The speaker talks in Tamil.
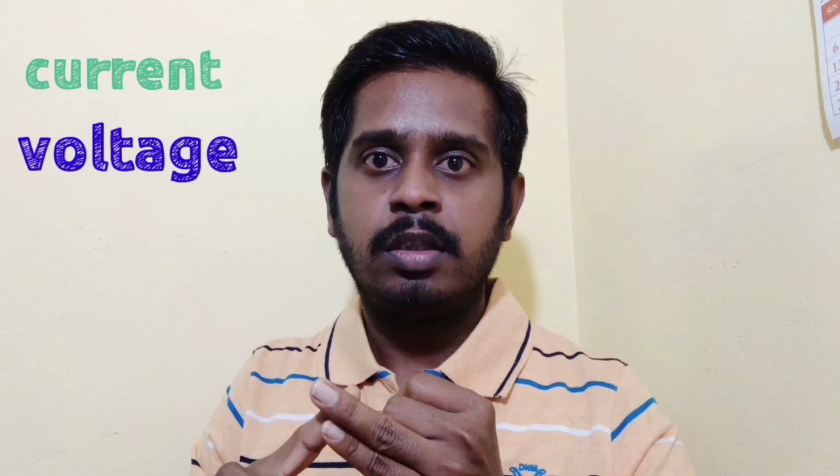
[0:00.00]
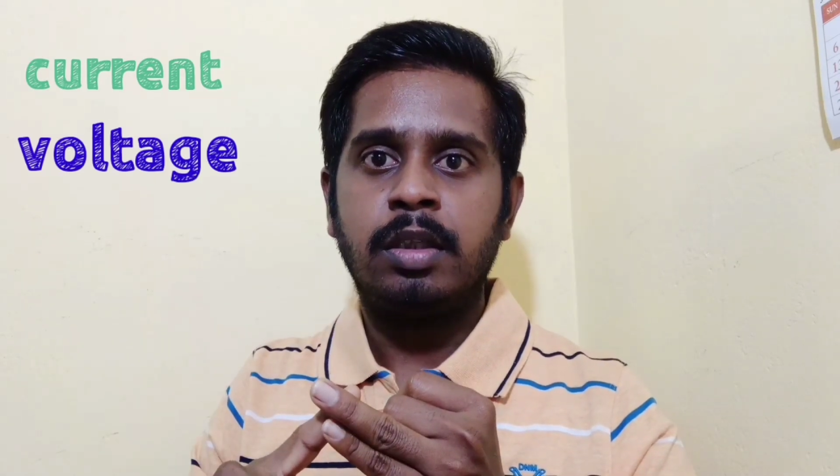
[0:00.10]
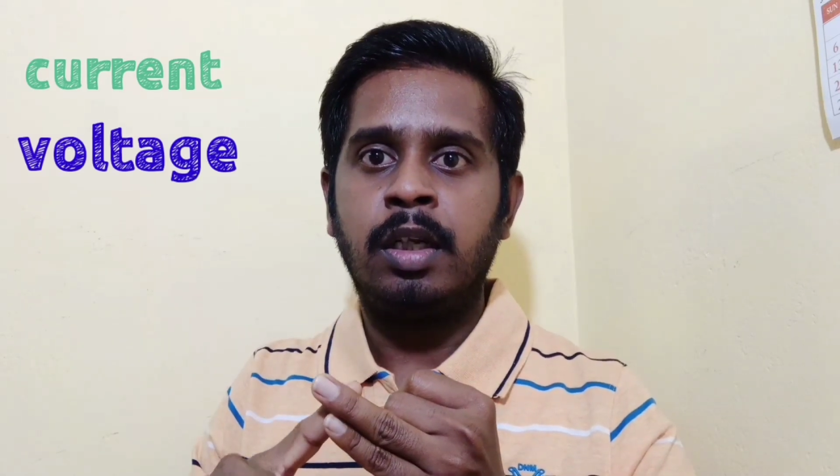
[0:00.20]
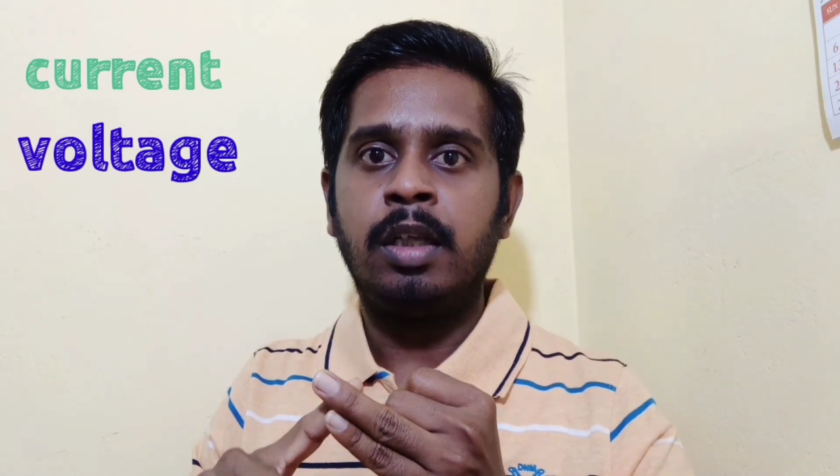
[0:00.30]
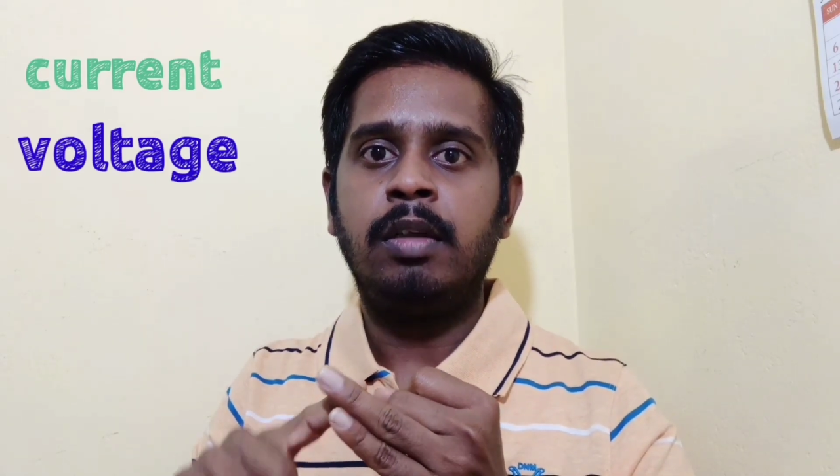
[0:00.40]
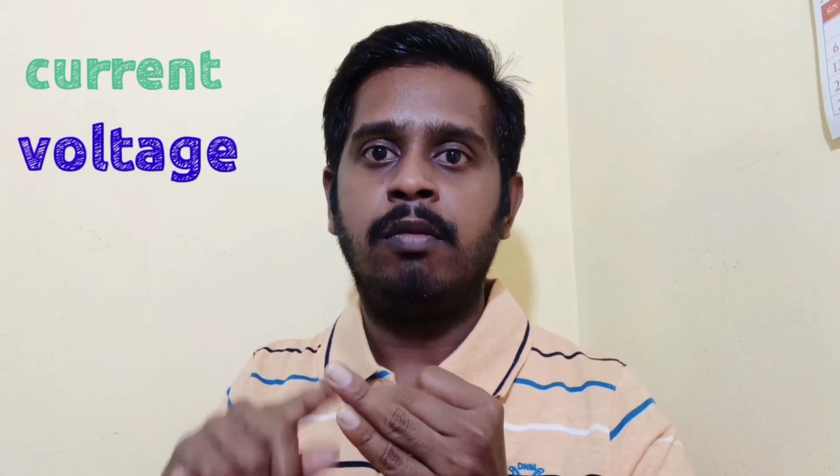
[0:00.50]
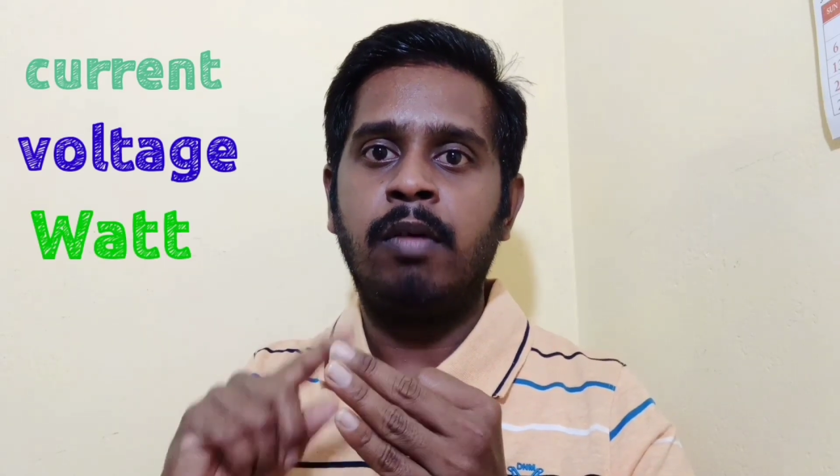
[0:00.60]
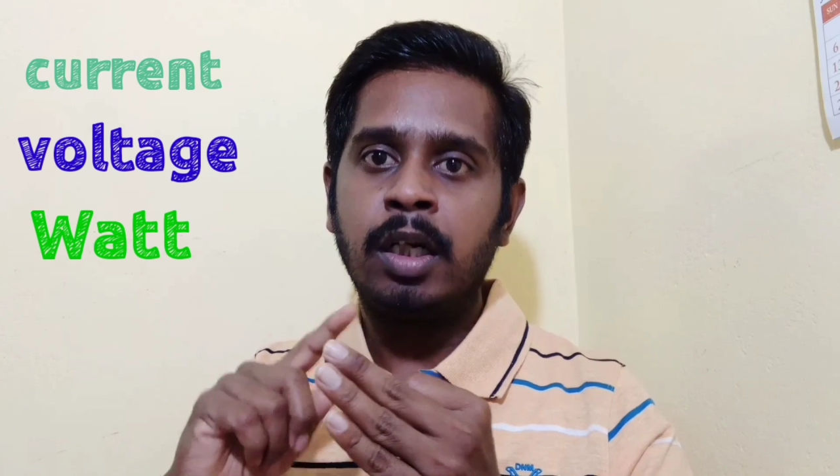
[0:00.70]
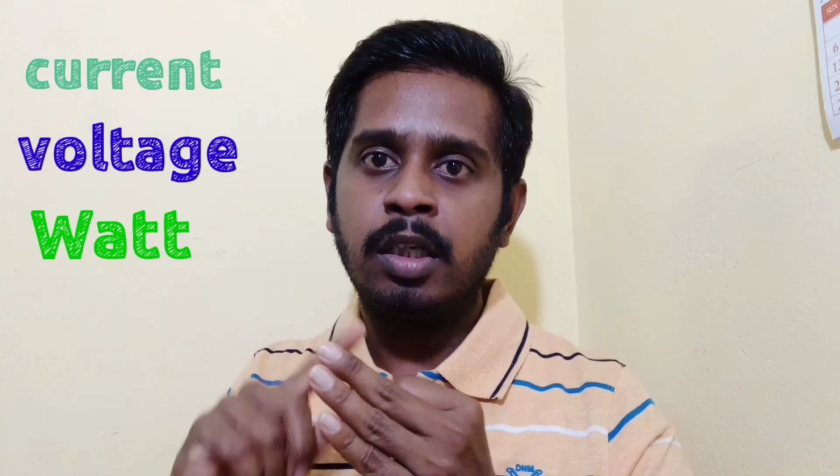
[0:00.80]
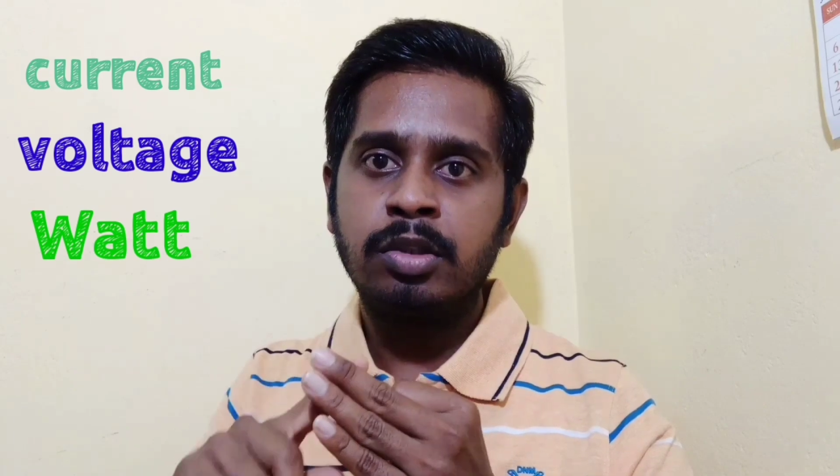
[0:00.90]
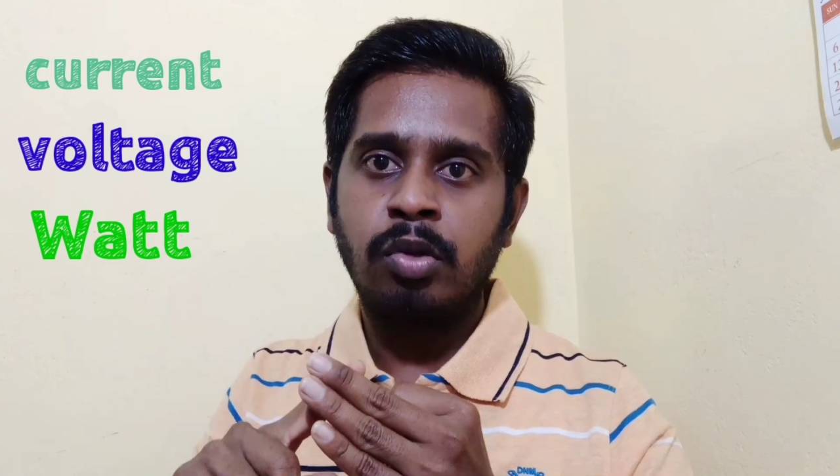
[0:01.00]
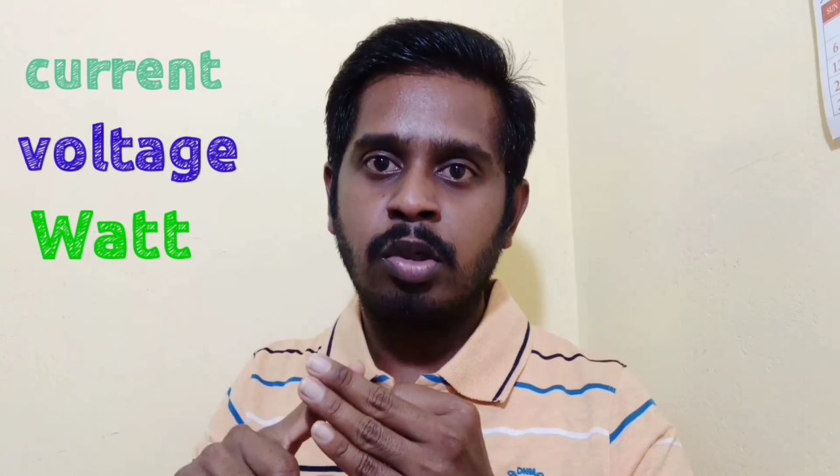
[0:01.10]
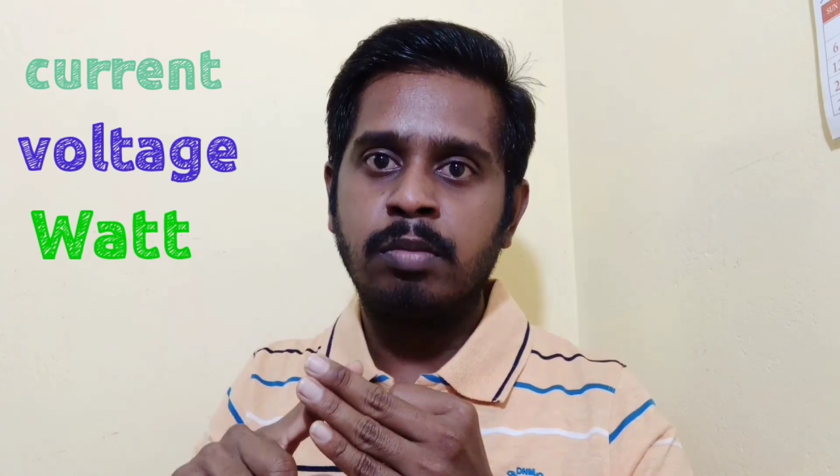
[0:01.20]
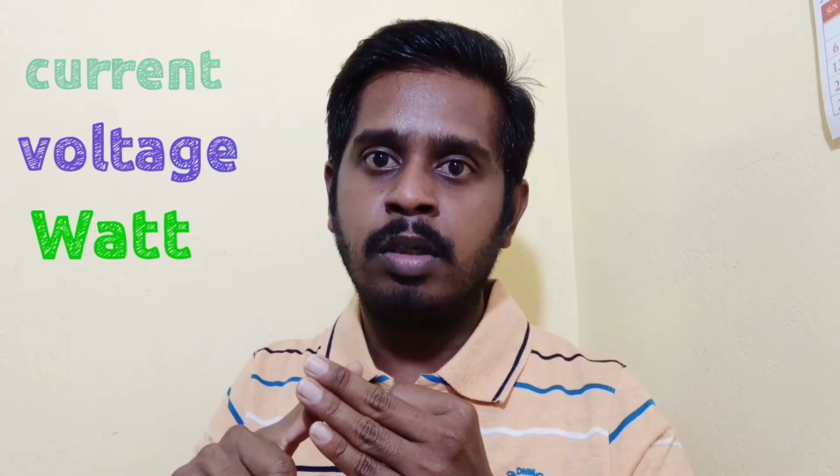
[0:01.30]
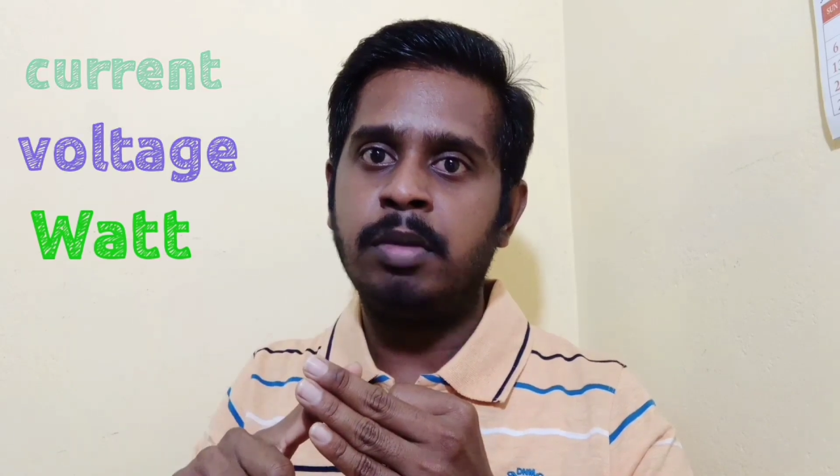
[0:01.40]
இல்லை வாட்டில்
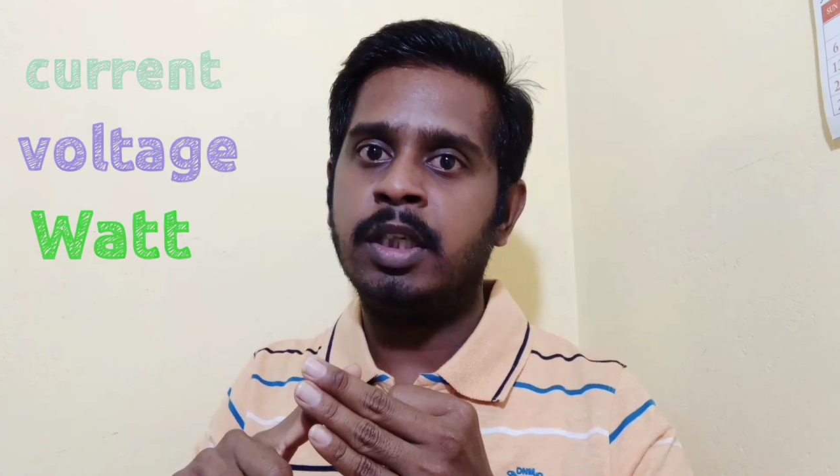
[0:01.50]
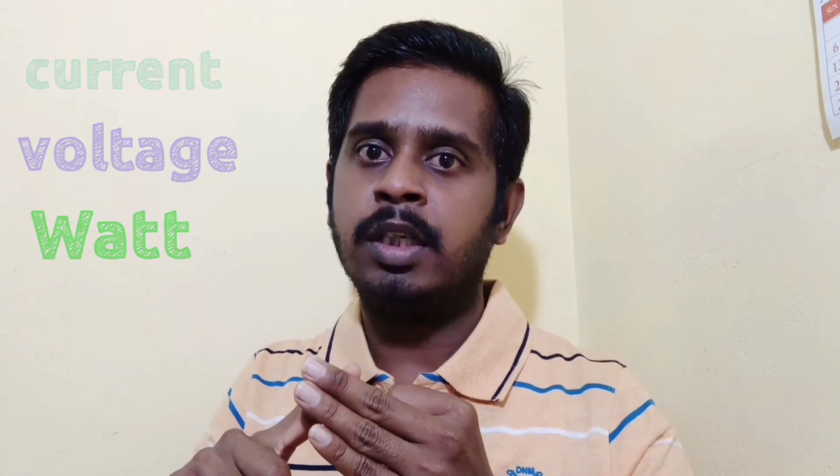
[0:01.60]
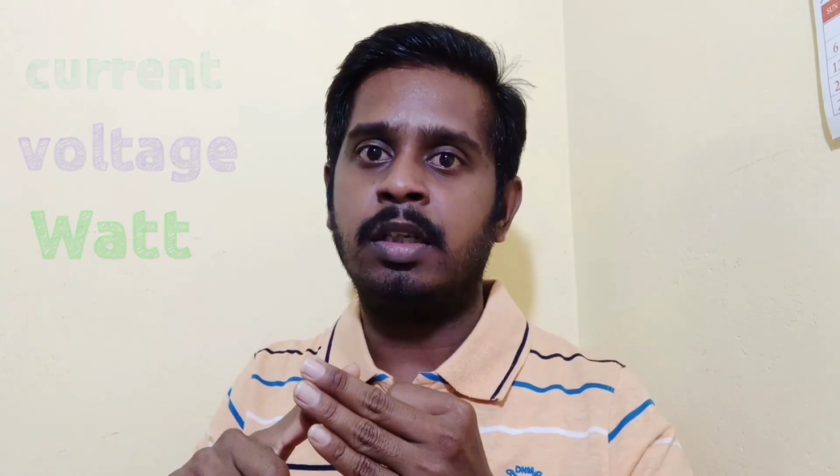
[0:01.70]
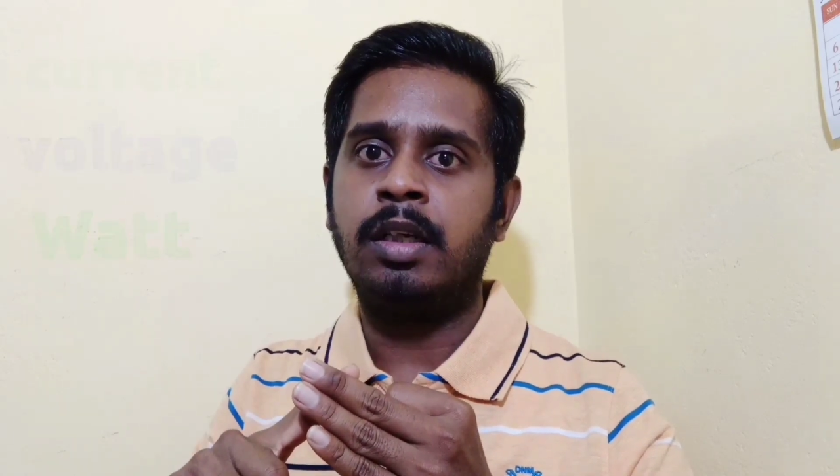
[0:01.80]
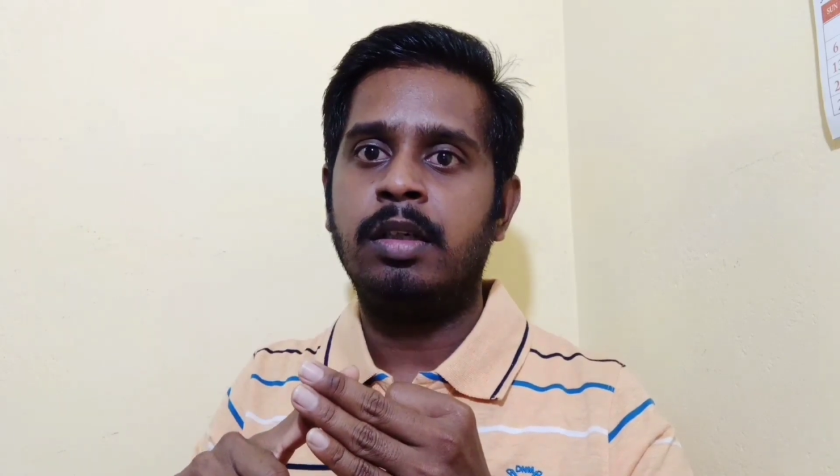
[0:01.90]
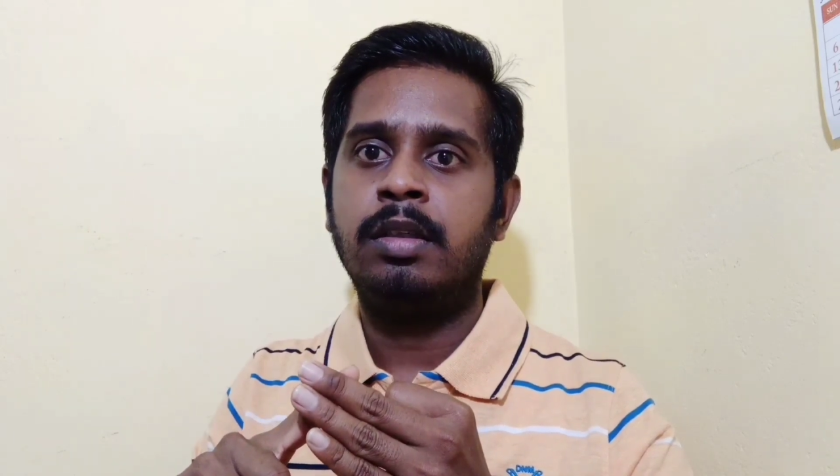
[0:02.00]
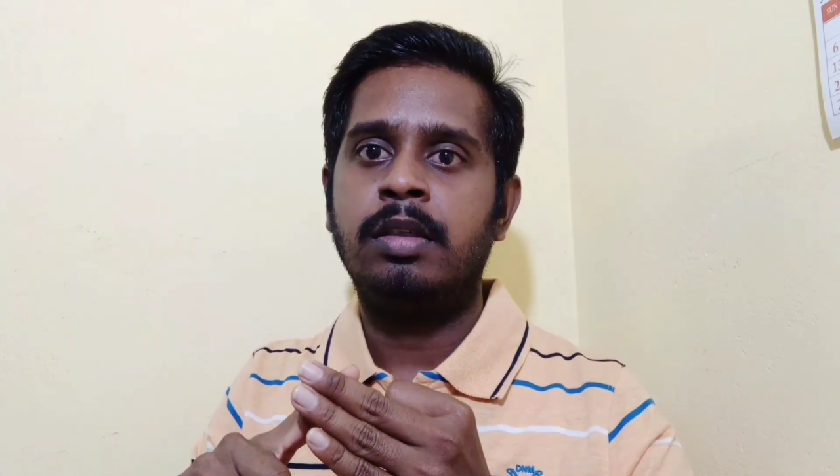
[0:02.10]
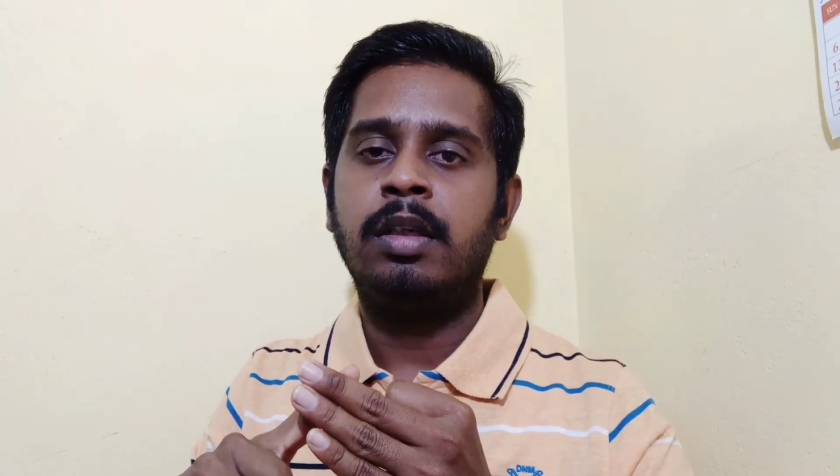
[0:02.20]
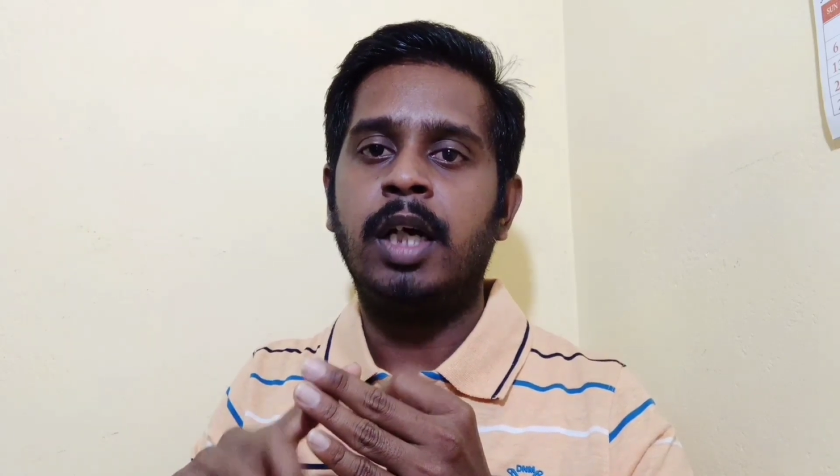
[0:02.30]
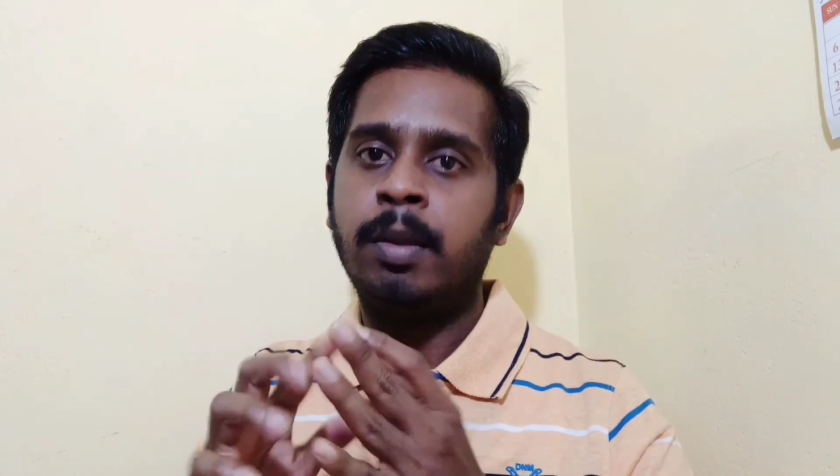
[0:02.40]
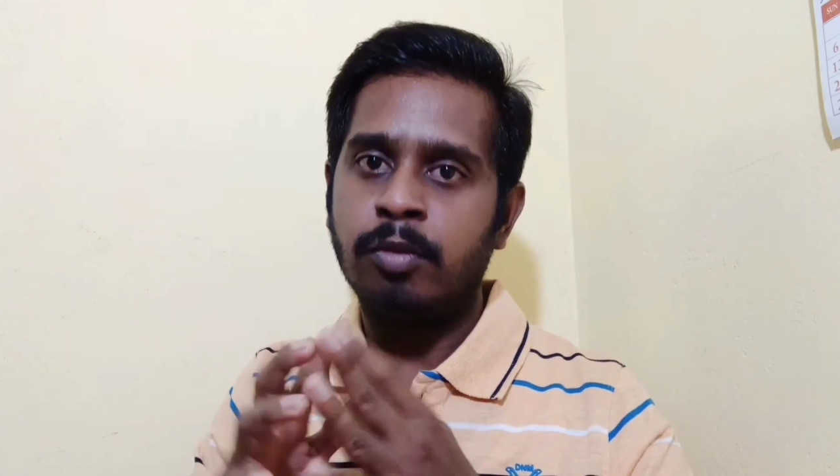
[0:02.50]
சொல்லணுமா அப்படிங்கிறதான் ஐ எம்